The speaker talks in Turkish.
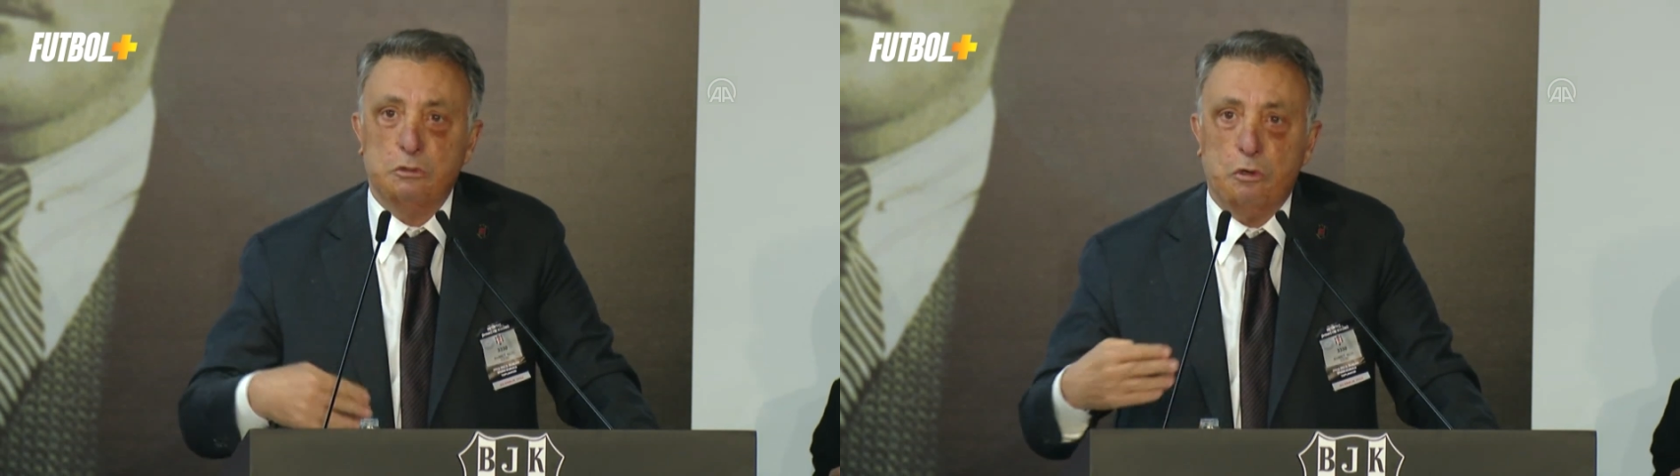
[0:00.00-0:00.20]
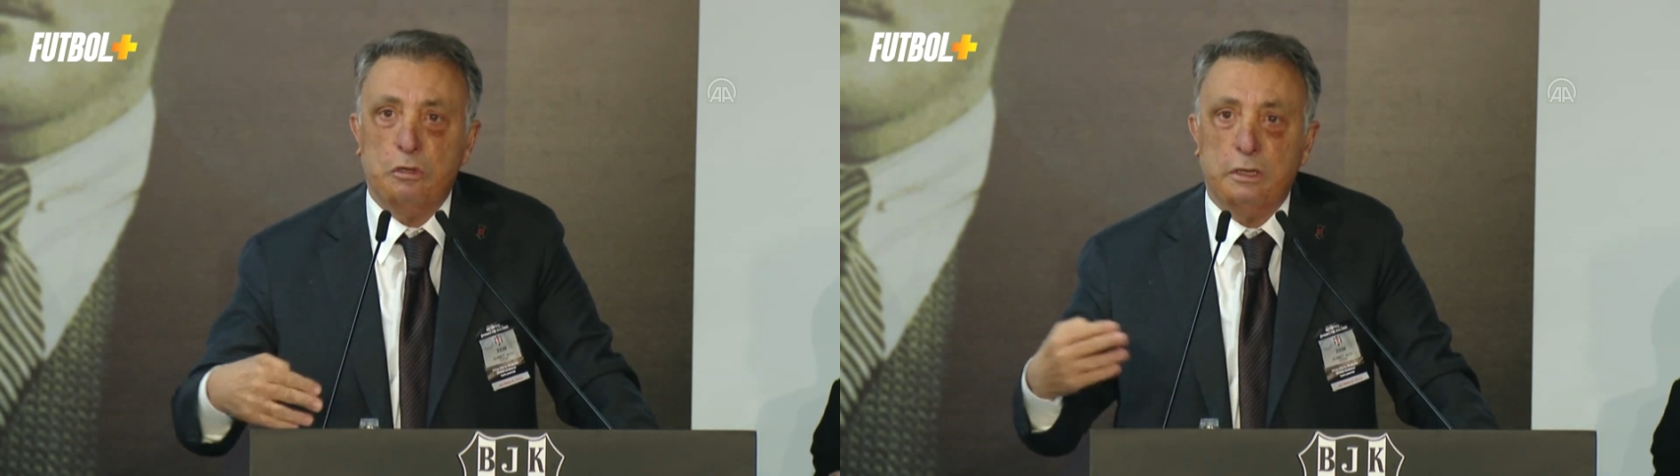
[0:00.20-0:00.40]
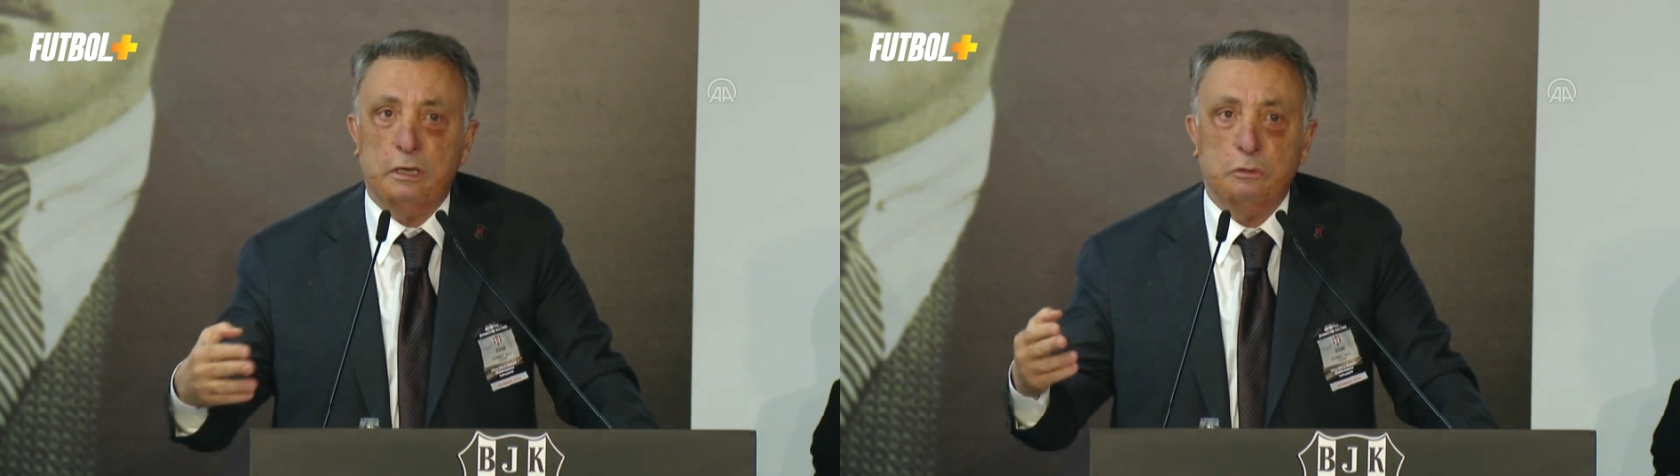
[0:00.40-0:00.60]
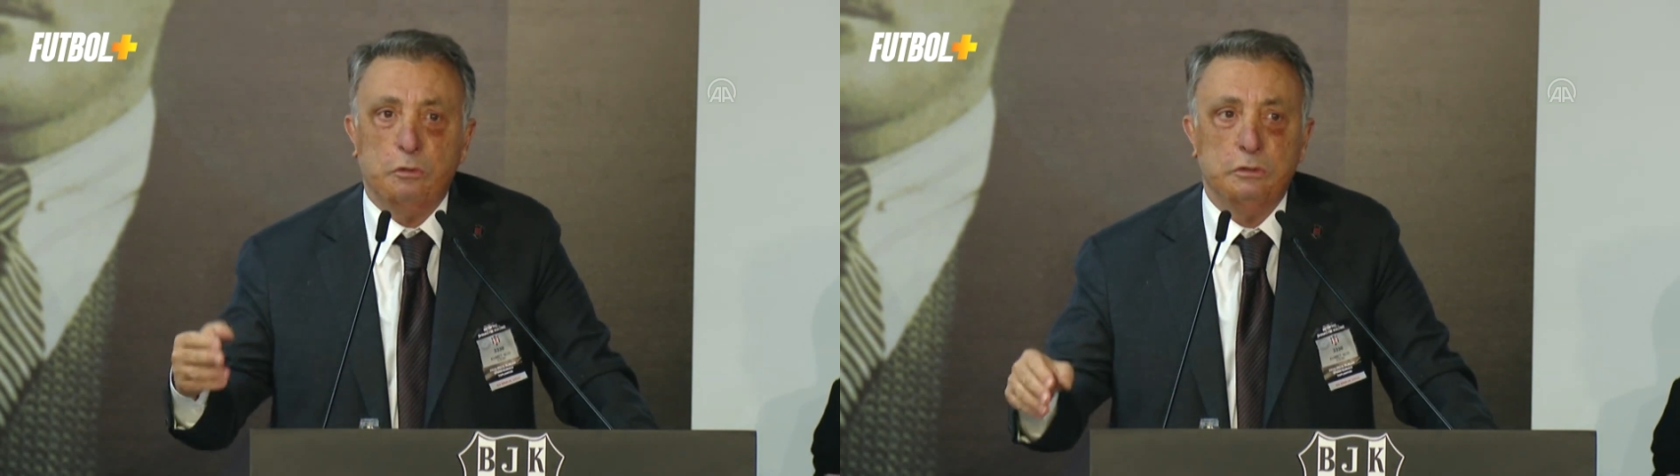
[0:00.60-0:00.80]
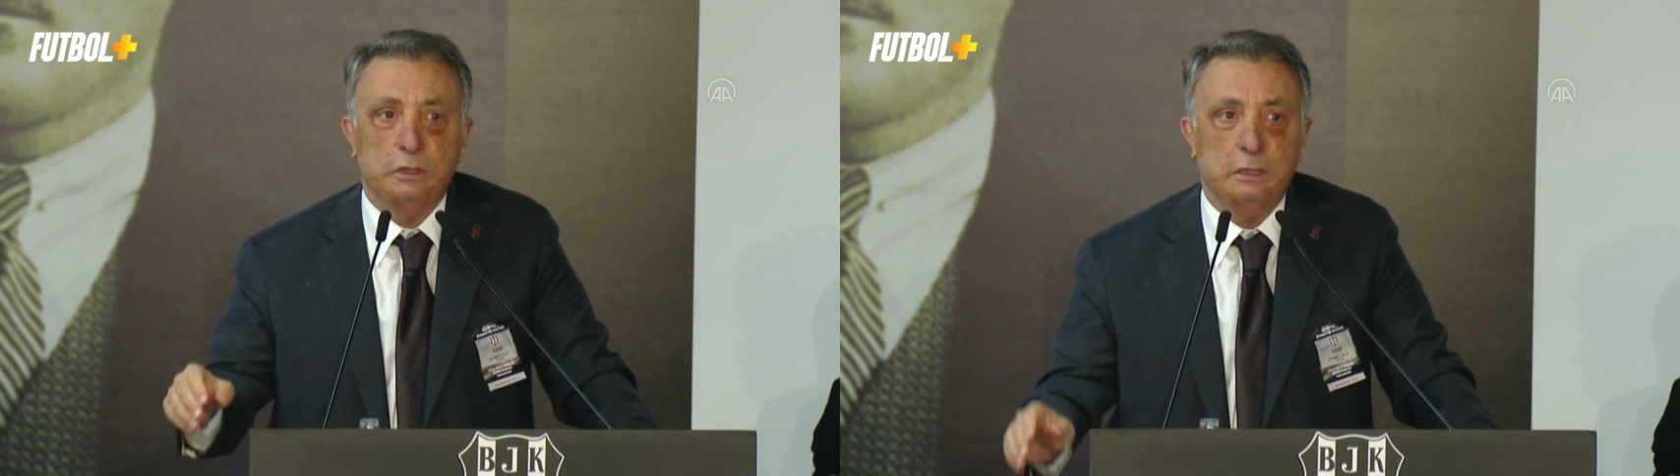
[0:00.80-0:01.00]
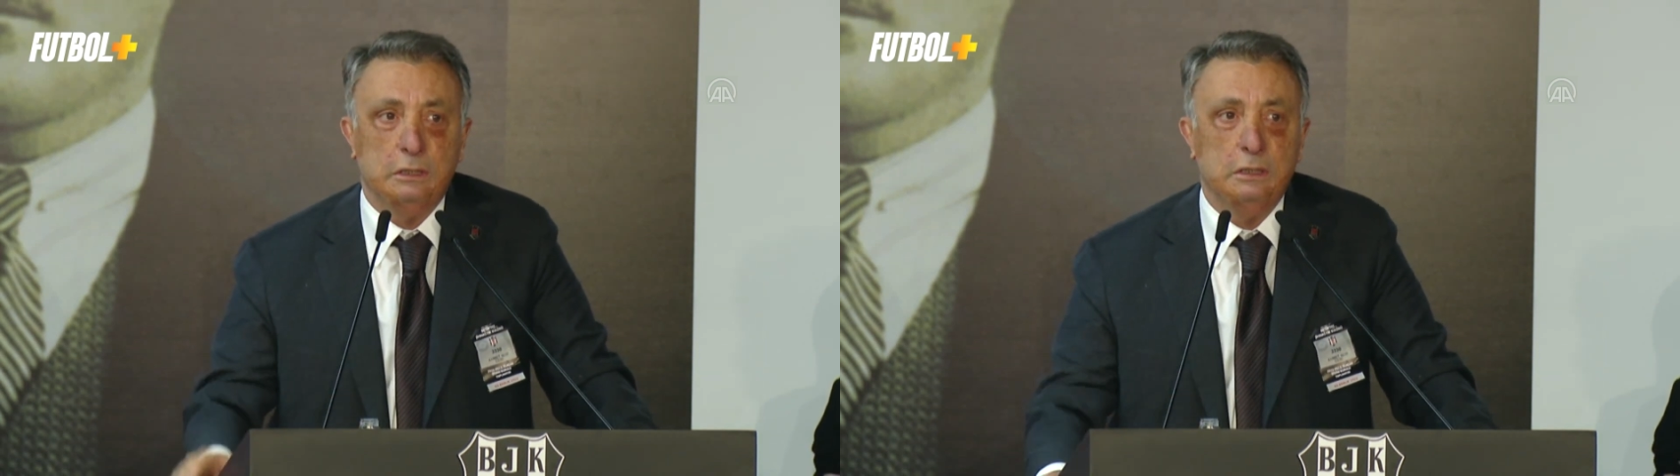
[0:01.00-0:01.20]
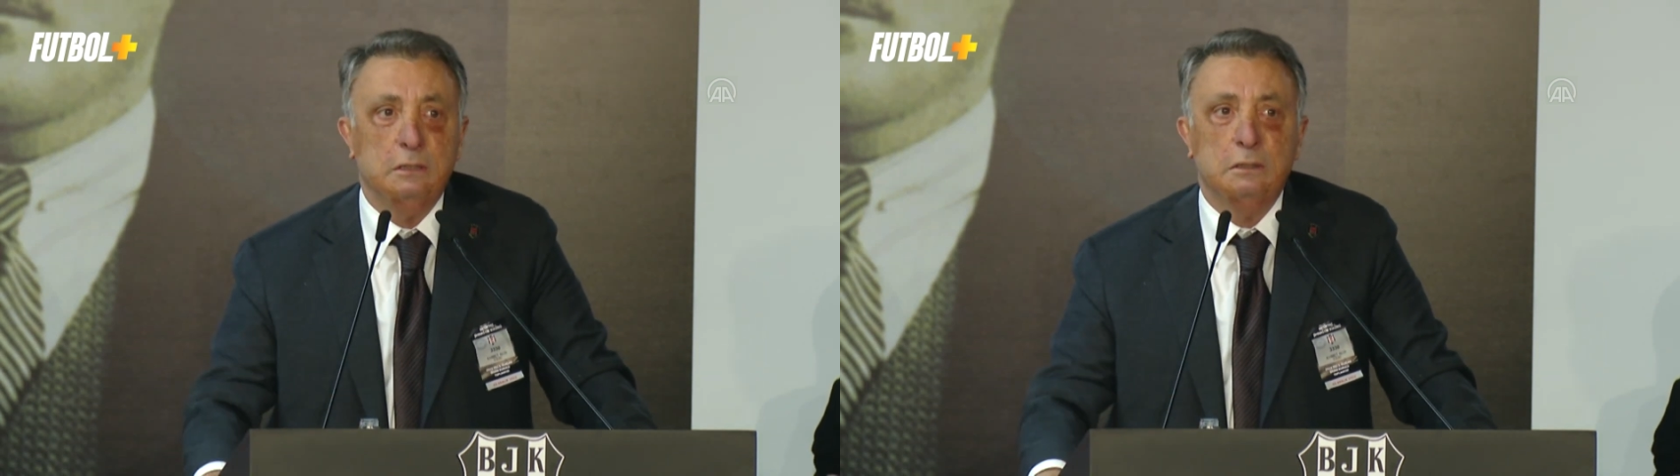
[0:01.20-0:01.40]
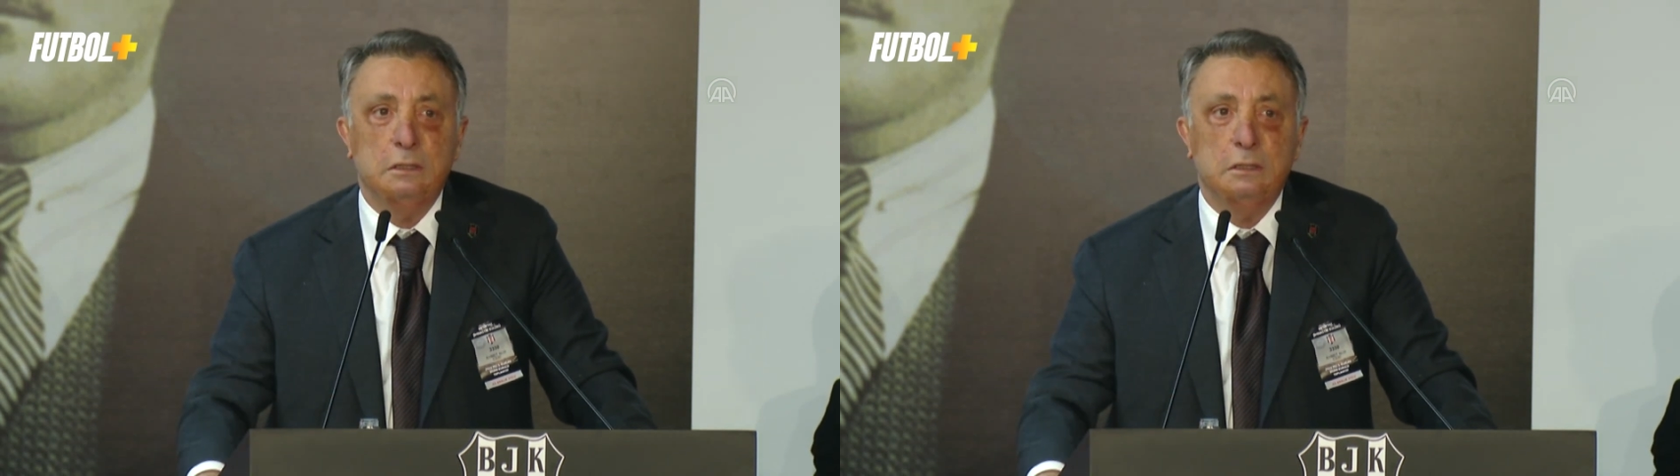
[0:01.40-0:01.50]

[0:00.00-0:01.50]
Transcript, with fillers: zorlanarak gönderildi.